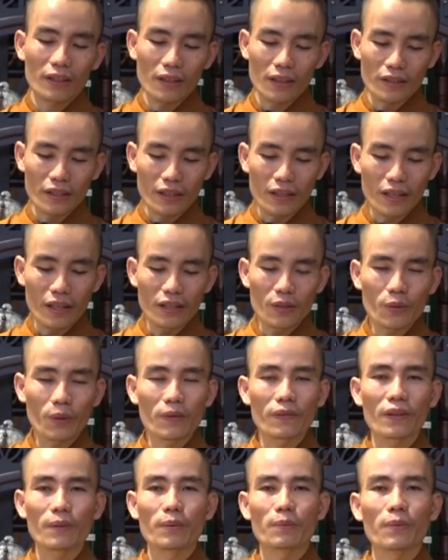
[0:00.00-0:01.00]
con sẽ đến với
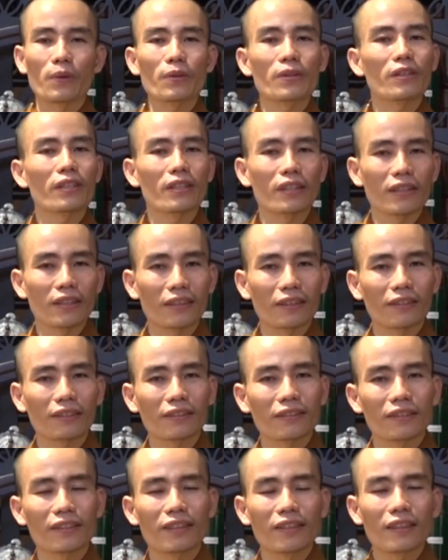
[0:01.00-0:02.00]
quý vị một mẫu chuyện
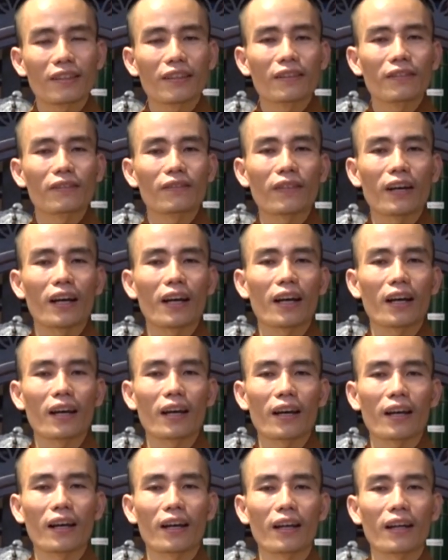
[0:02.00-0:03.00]

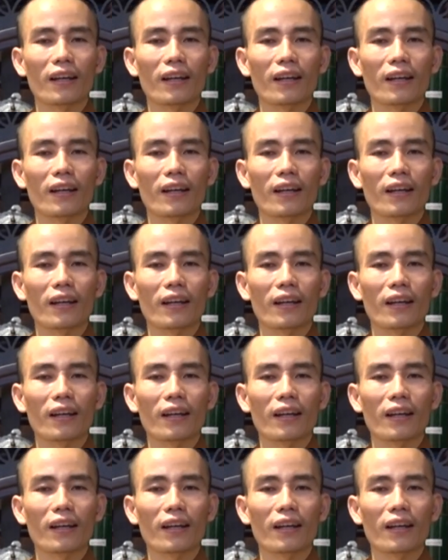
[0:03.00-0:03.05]
và